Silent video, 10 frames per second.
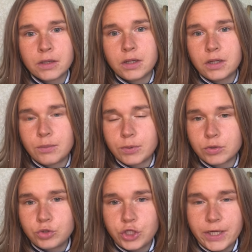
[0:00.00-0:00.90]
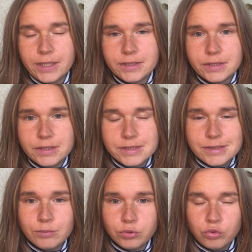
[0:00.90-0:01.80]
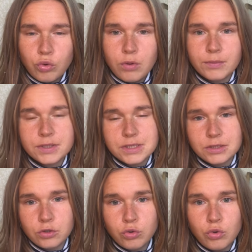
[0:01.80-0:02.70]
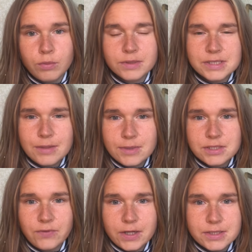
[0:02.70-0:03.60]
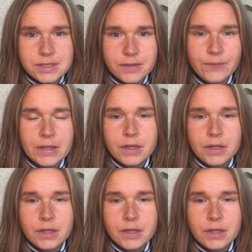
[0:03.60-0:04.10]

получаете симптом, синдром самозванца,